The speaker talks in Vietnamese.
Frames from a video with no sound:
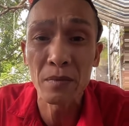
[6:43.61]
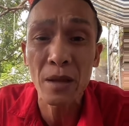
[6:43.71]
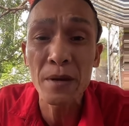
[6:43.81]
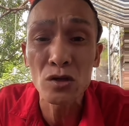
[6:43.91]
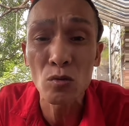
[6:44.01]
mày,
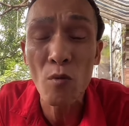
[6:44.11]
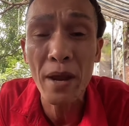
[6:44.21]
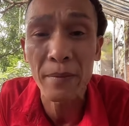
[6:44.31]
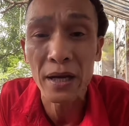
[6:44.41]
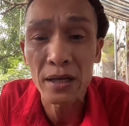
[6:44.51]
mày thắp hương cho
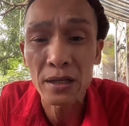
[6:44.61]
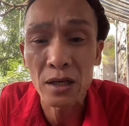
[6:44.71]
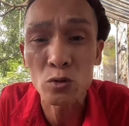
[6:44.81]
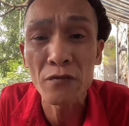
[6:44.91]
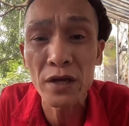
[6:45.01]
bố mẹ mày à,
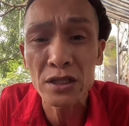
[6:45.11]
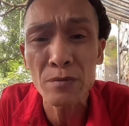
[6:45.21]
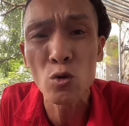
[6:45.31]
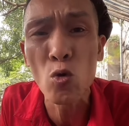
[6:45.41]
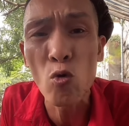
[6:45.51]
à tuấn
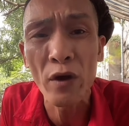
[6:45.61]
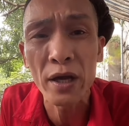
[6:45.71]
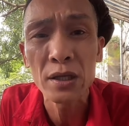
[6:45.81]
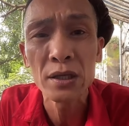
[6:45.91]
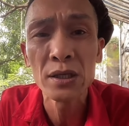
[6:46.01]
việt sao mày ngu
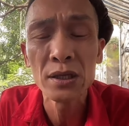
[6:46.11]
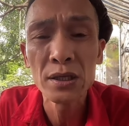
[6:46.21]
vậy